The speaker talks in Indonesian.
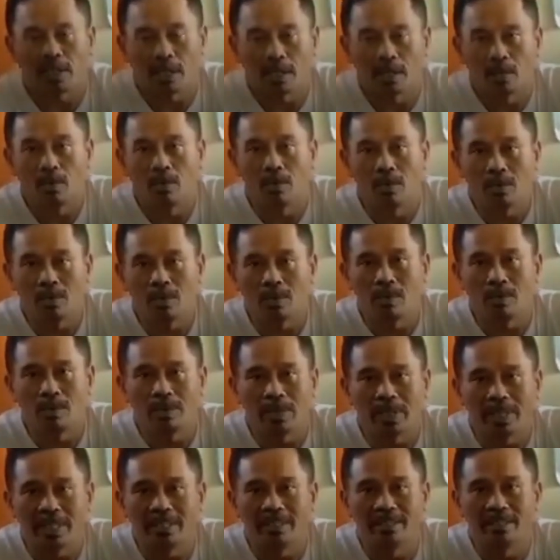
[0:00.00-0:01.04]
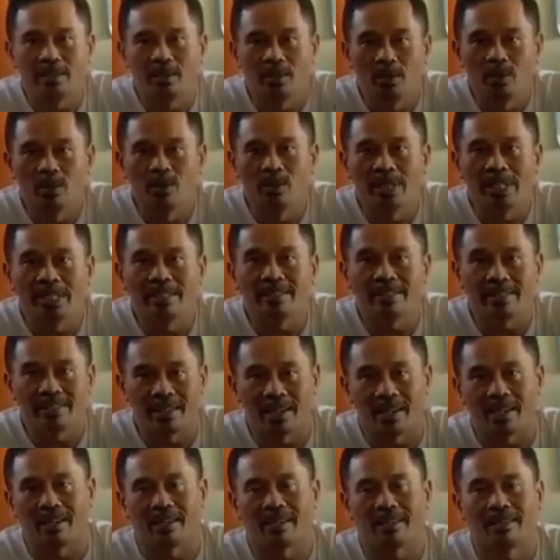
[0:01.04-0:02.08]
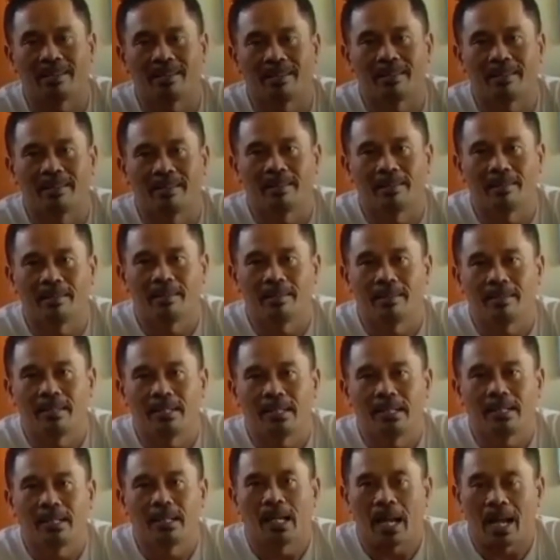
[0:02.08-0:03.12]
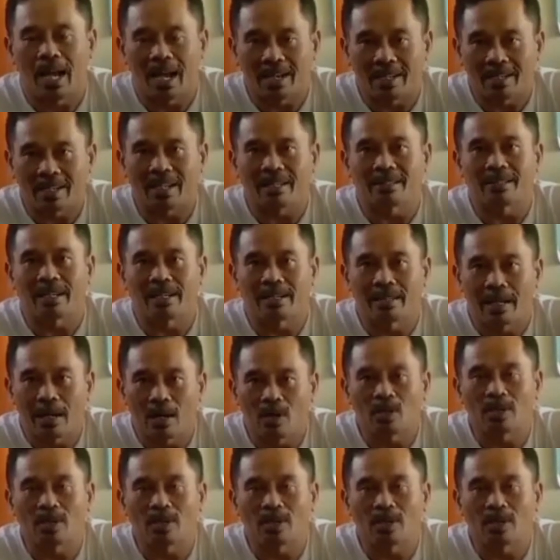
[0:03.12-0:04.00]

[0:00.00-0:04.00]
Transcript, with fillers: seluruh Indonesia. Angkatan laut terutama. Angkatan